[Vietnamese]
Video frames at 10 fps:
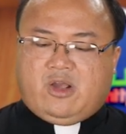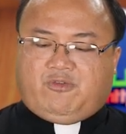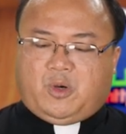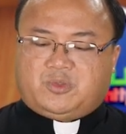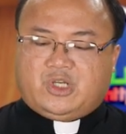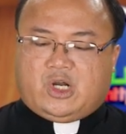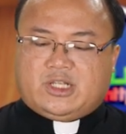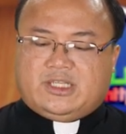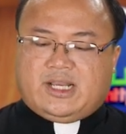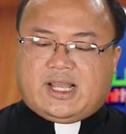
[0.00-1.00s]
Phúc cho
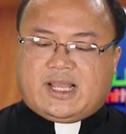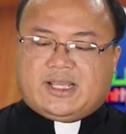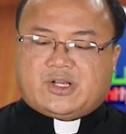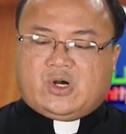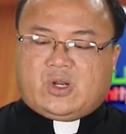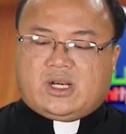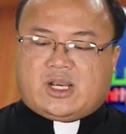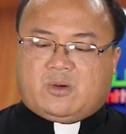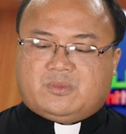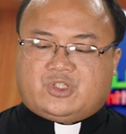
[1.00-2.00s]
những ai có
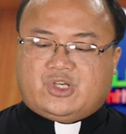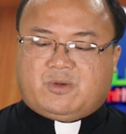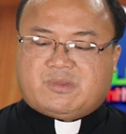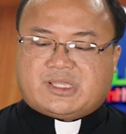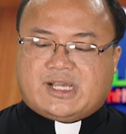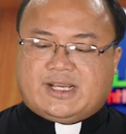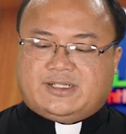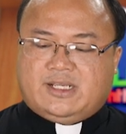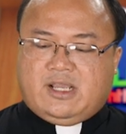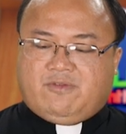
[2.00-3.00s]
lòng trong sạch,
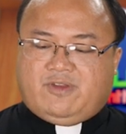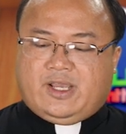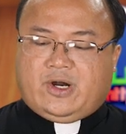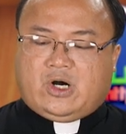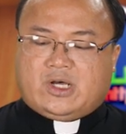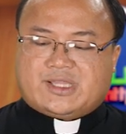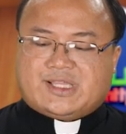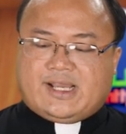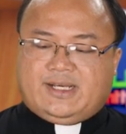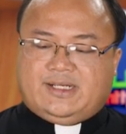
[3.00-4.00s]
vì họ
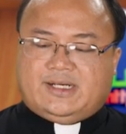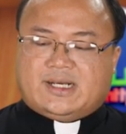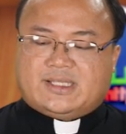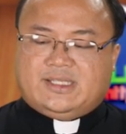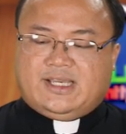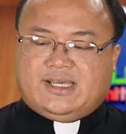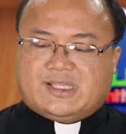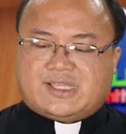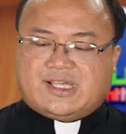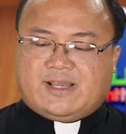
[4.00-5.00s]
sẽ được
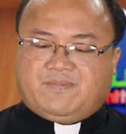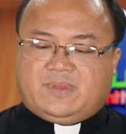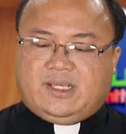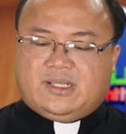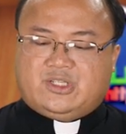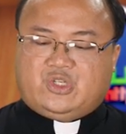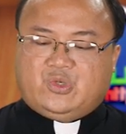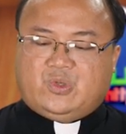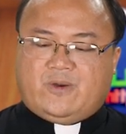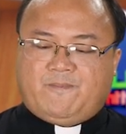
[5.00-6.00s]
nhìn xem Thiên
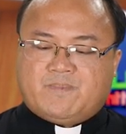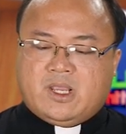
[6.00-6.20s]
Chúa.